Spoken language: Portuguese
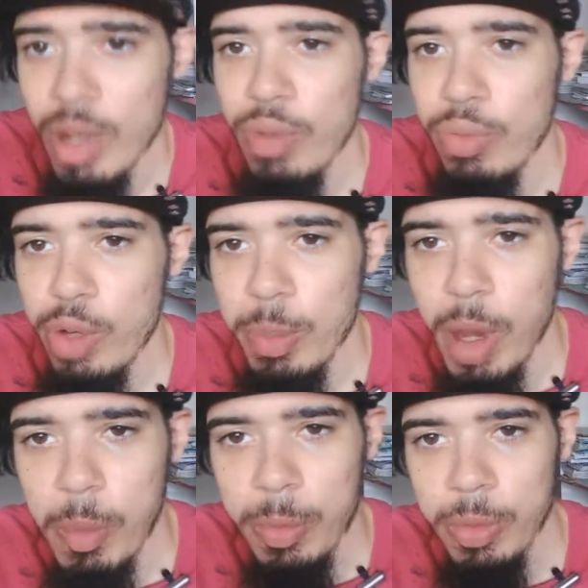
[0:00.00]
Foi
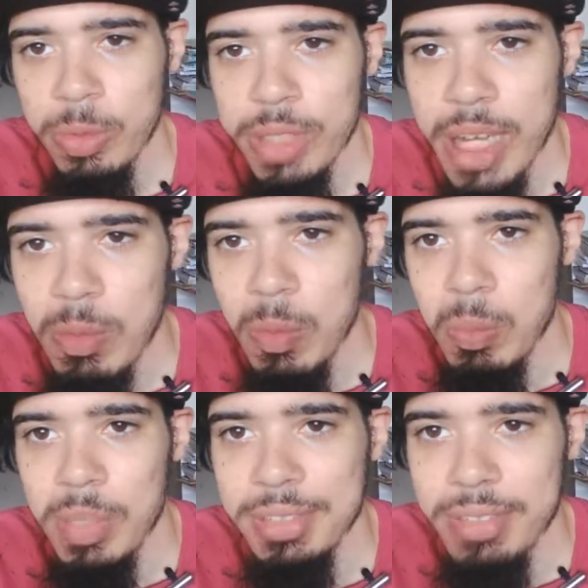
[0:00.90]
mal por não estar tá com o
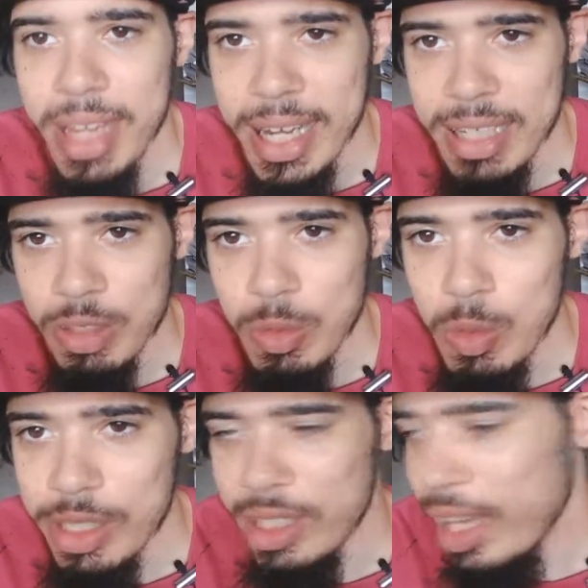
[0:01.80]
manto da
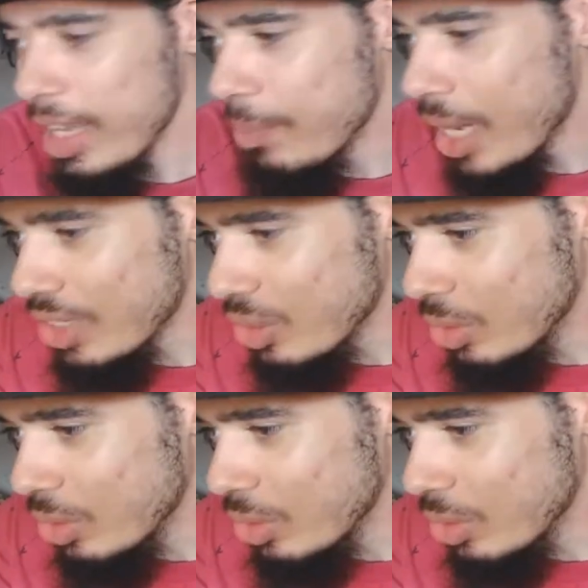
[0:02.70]
Katsuki, tá lá embaixo,